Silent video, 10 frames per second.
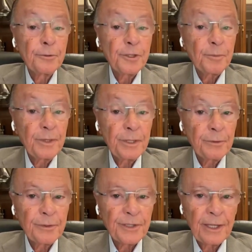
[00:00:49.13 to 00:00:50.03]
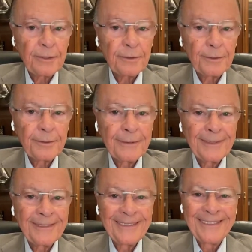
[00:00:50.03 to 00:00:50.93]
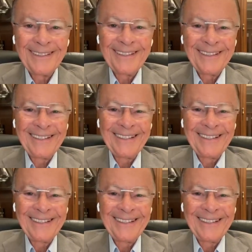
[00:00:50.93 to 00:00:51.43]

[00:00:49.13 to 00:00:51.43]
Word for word: ceux qui sont nés du Saint-Esprit.